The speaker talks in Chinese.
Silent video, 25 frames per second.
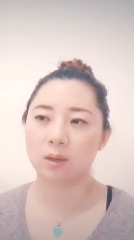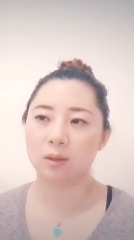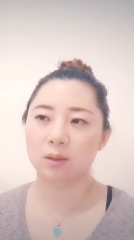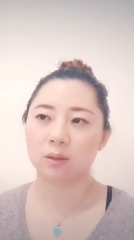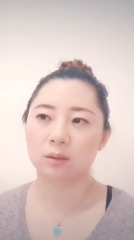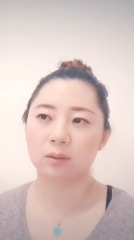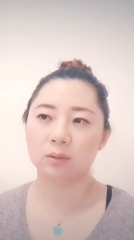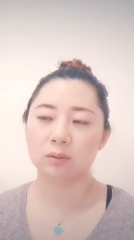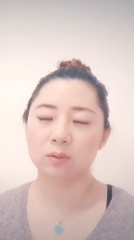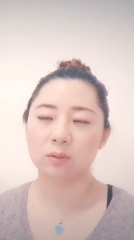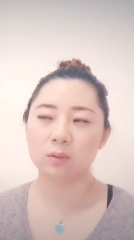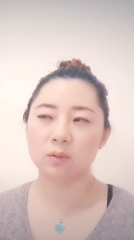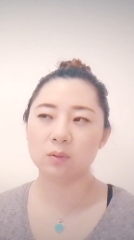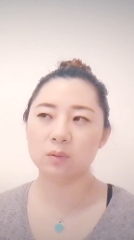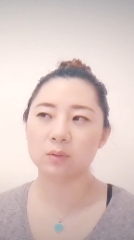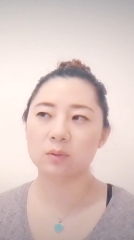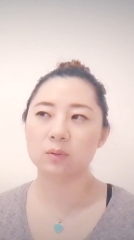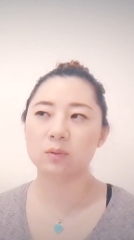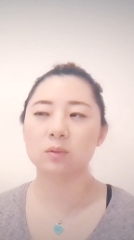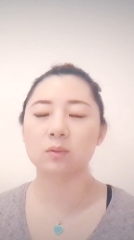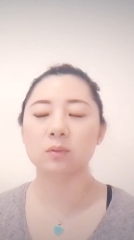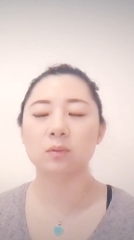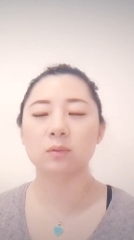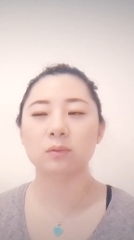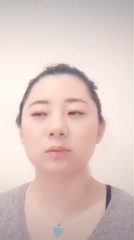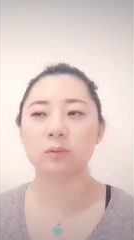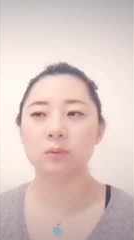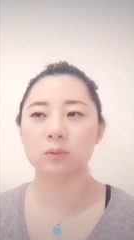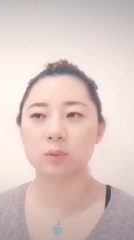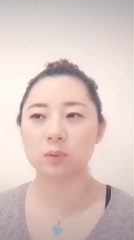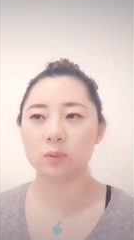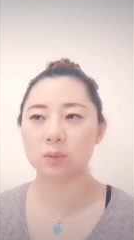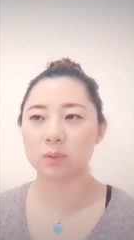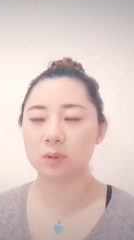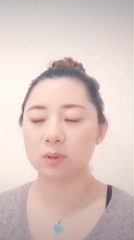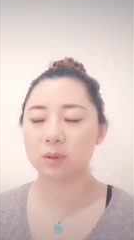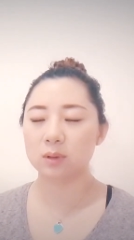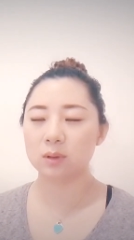嗯，所以我就
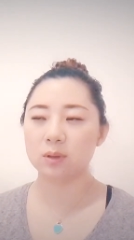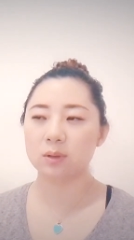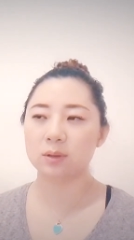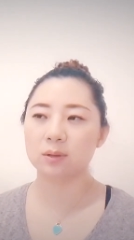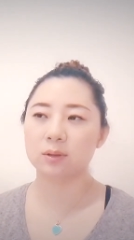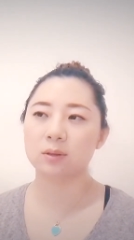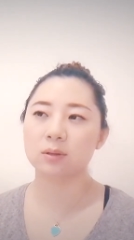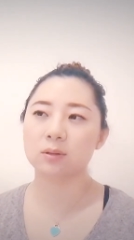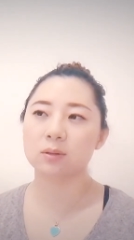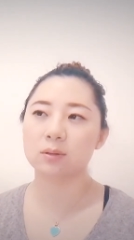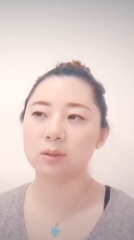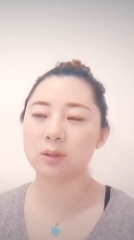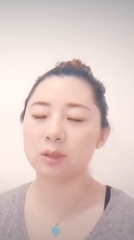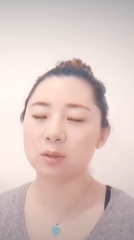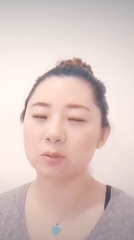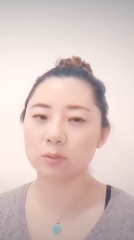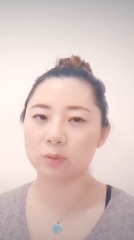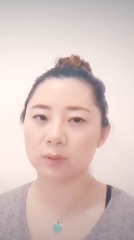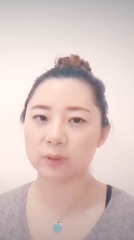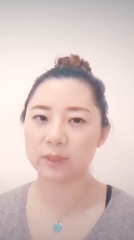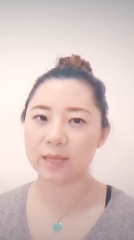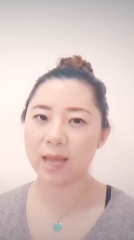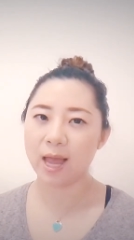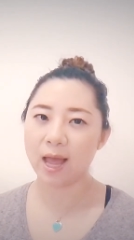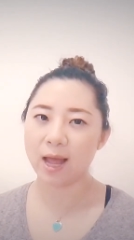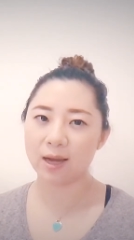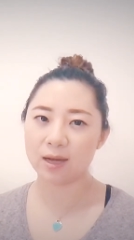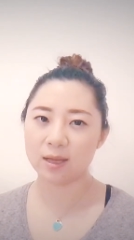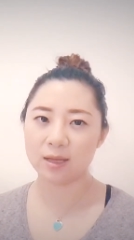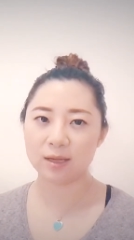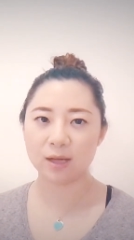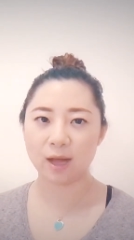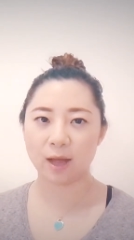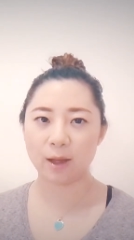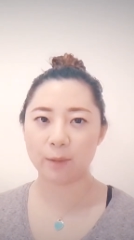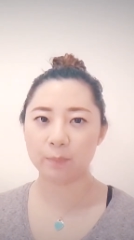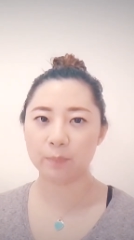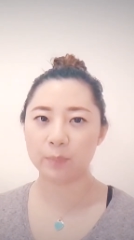觉得那种压力
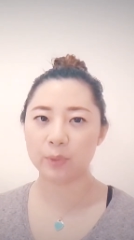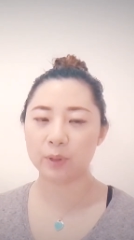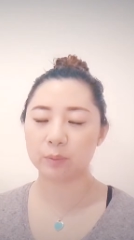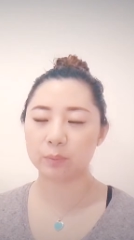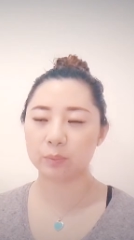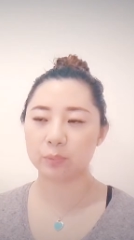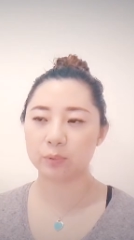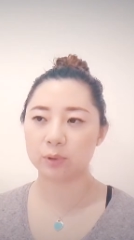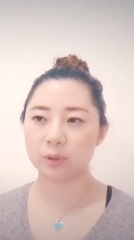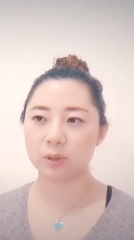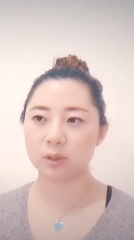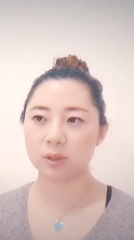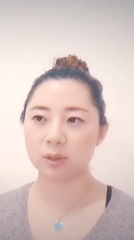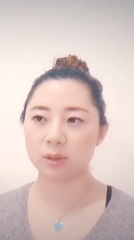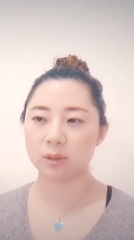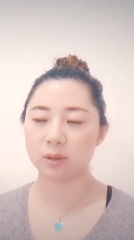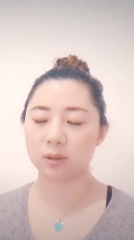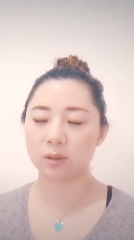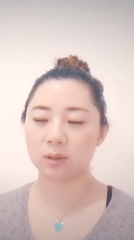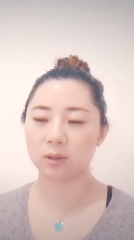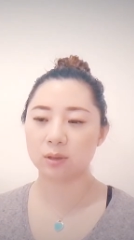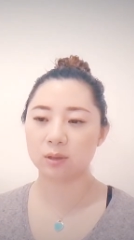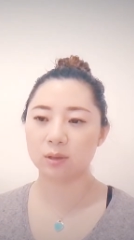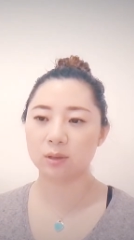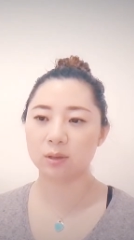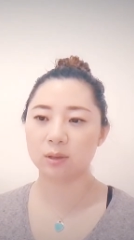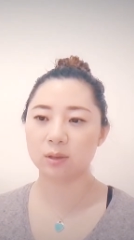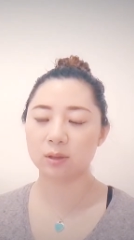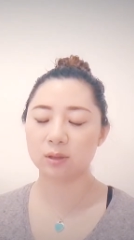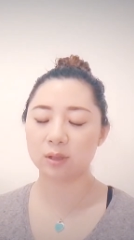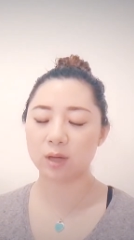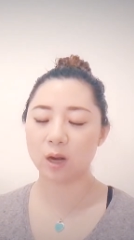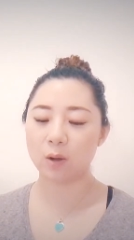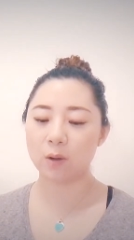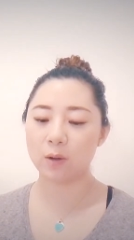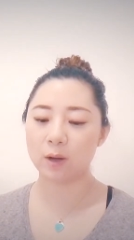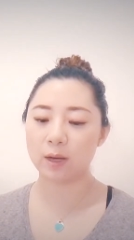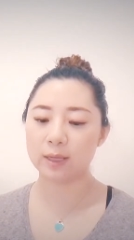感并不是
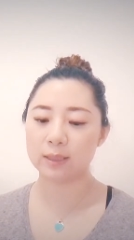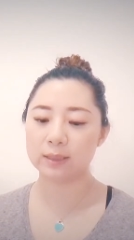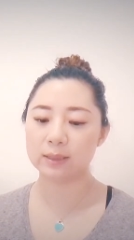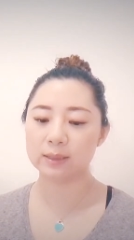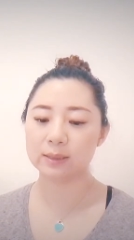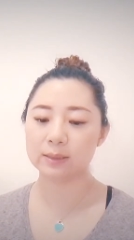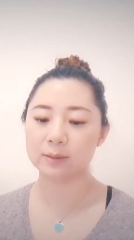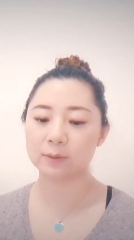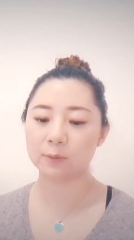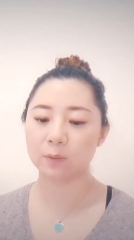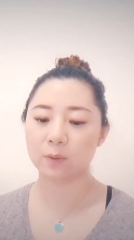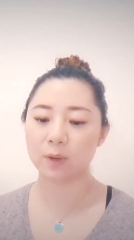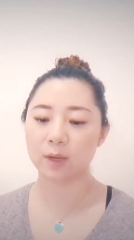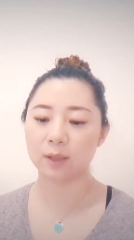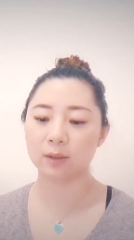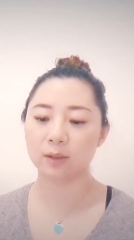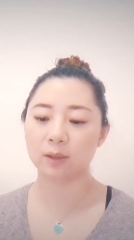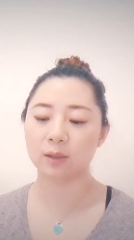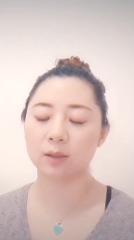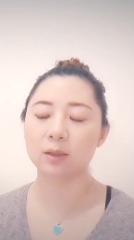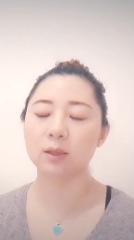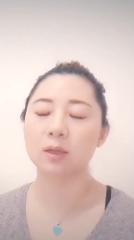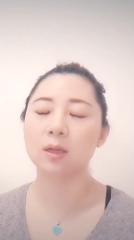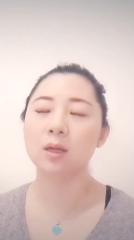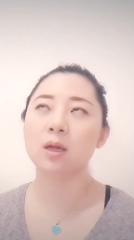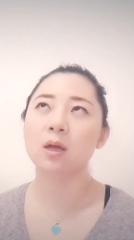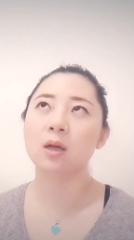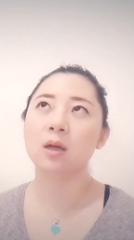让我很喜欢的，